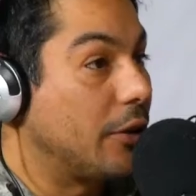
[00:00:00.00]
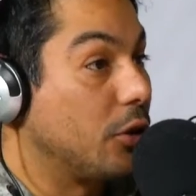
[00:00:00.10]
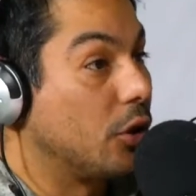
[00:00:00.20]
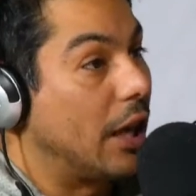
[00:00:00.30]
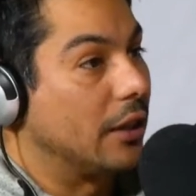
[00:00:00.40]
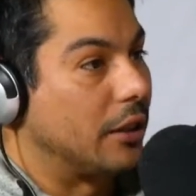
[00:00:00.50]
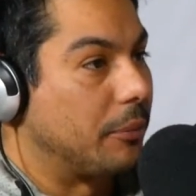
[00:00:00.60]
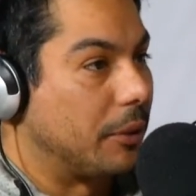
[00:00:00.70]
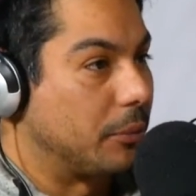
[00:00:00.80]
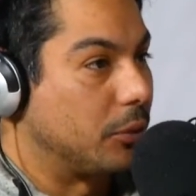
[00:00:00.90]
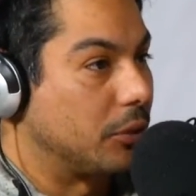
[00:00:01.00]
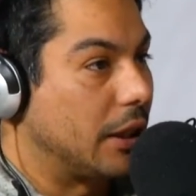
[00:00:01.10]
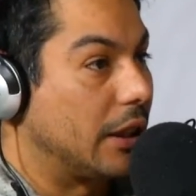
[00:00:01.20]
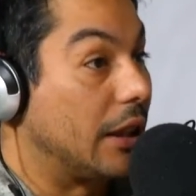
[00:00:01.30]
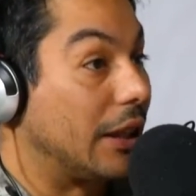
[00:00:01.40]
radio local también, por,
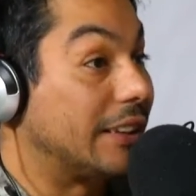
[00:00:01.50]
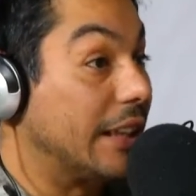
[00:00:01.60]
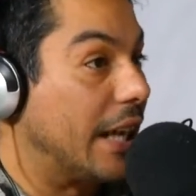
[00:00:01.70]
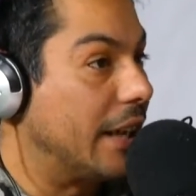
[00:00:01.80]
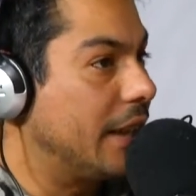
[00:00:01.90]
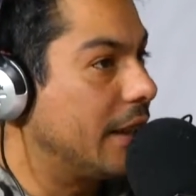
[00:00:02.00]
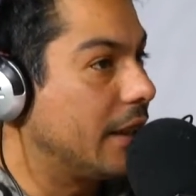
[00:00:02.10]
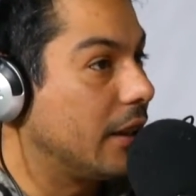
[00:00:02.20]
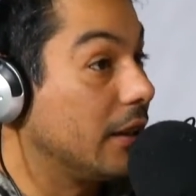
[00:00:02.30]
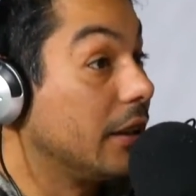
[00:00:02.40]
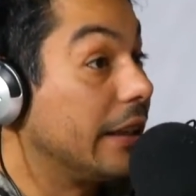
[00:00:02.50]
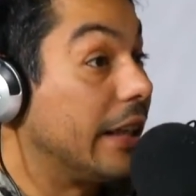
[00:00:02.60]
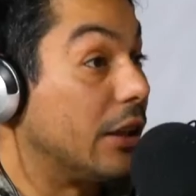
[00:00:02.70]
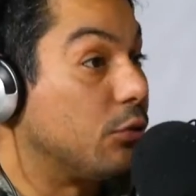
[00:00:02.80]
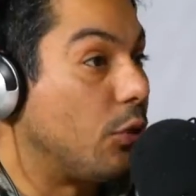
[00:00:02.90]
pues, la cercanía,
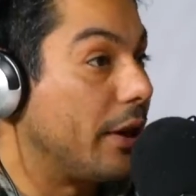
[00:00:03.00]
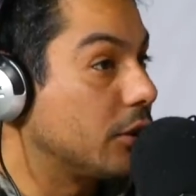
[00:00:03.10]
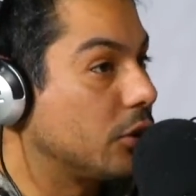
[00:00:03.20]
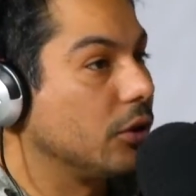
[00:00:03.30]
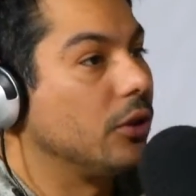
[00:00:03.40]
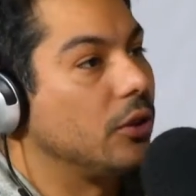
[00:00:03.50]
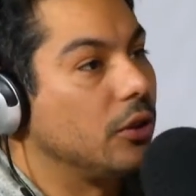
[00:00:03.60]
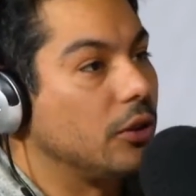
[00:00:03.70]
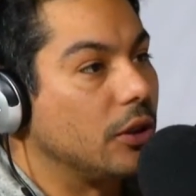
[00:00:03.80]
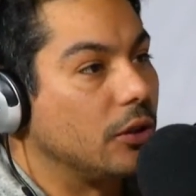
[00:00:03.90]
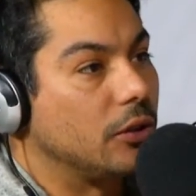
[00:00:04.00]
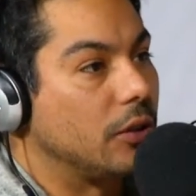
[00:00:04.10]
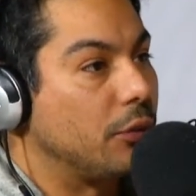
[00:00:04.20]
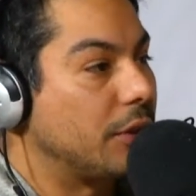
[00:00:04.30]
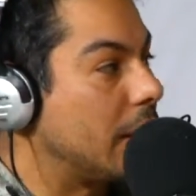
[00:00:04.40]
el esfuerzo,
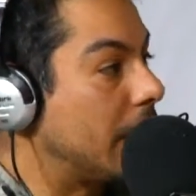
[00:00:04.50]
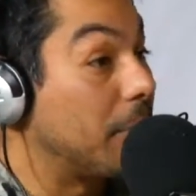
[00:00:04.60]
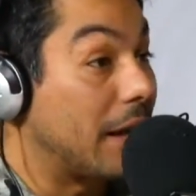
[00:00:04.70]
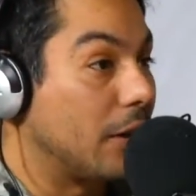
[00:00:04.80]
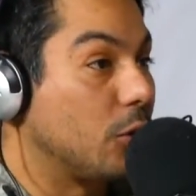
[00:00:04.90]
al final es más